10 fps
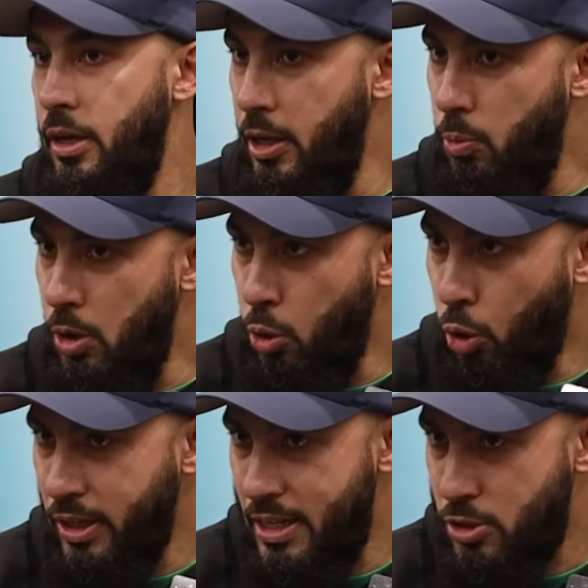ही विल
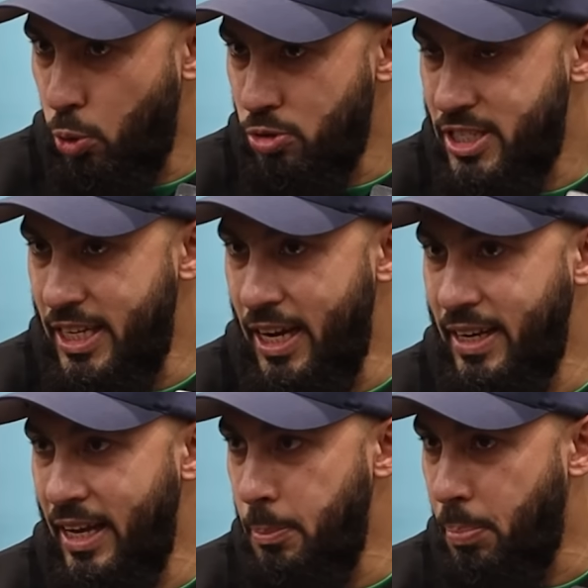नॉट
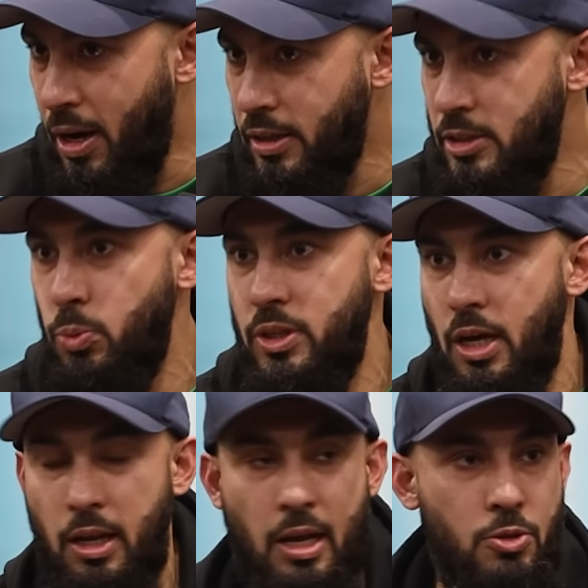एसोसिएट एनी पार्टनर्स
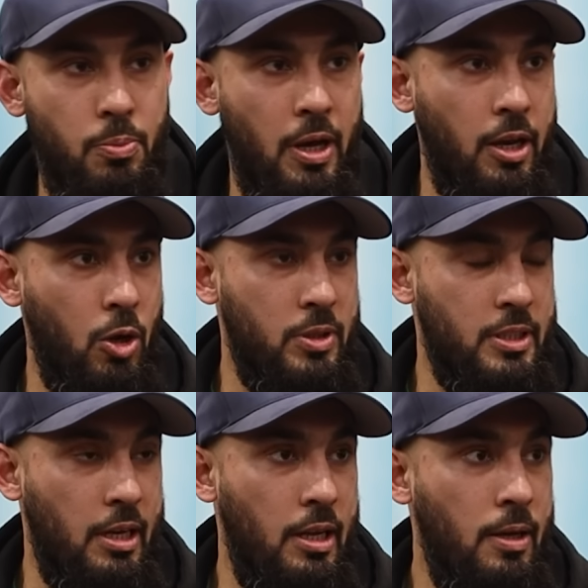विद अल्लाह सुबहाना
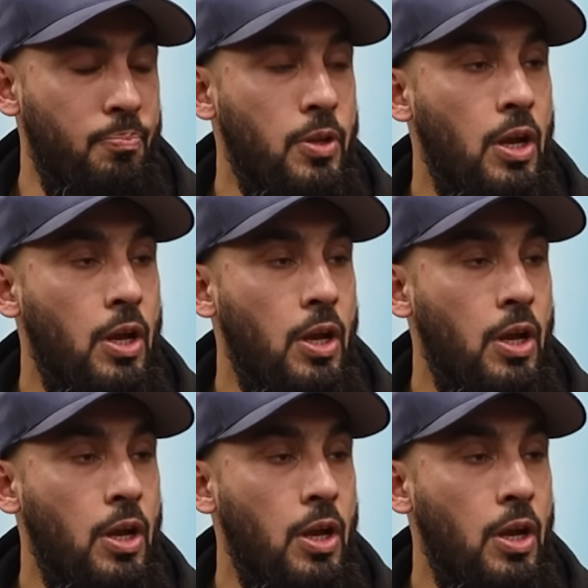व